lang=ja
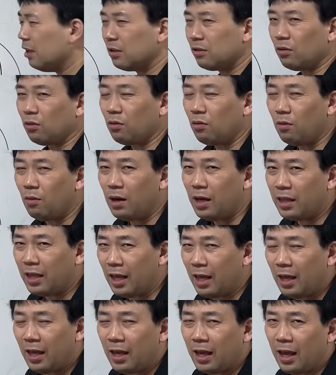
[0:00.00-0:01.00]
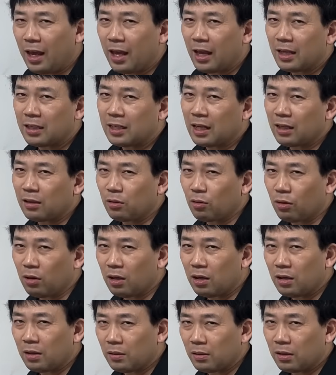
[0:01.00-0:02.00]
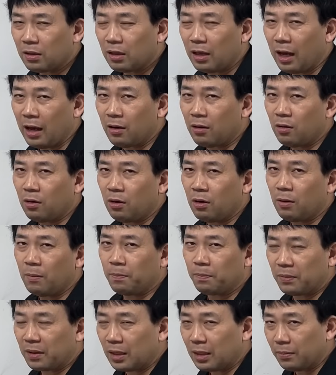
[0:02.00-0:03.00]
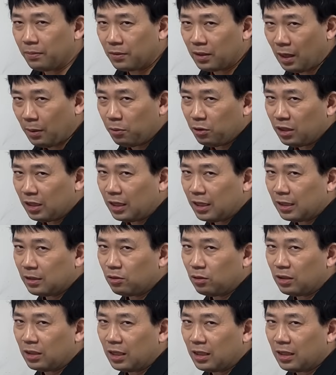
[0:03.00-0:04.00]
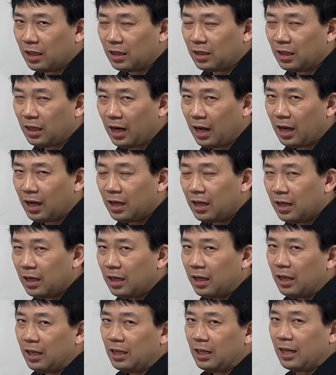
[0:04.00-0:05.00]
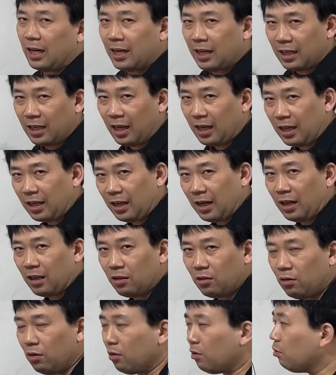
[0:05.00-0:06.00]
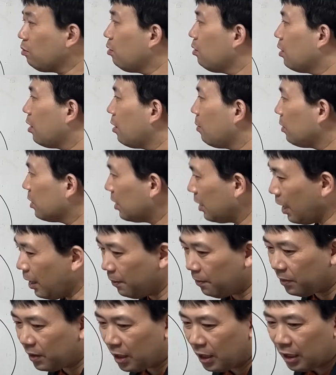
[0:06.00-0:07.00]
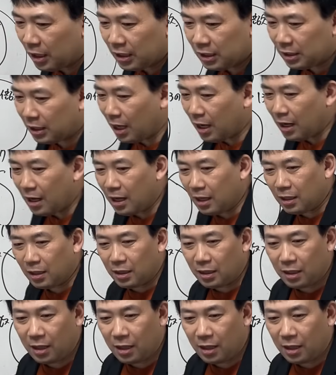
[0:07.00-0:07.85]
そこはね、えー、ちゃんと、あの、ダブって数えてんだったら、引かなきゃいけないということになりますね。従っ